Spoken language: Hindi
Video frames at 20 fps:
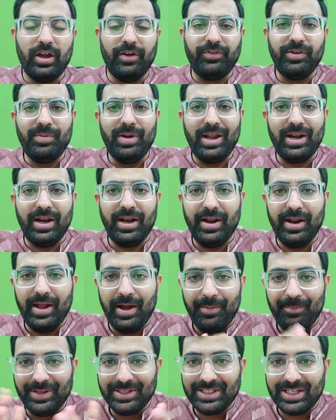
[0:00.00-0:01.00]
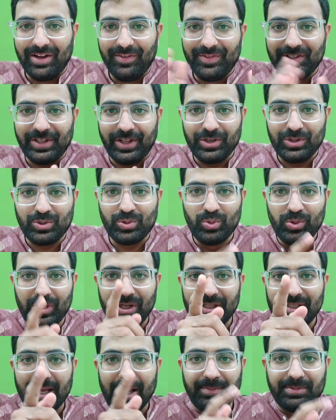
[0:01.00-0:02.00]
काफ़ी बार हम में से काफ़ी सारे
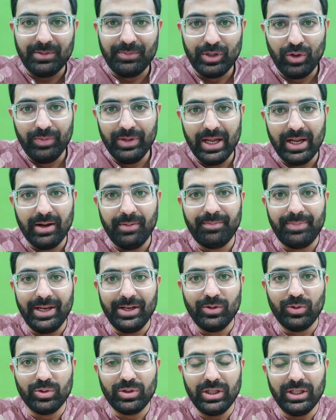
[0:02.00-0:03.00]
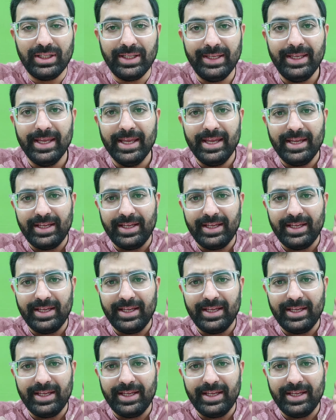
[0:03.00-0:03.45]
स्टूडेंट्स आप सभी को भी ये कंप्लेन होती थी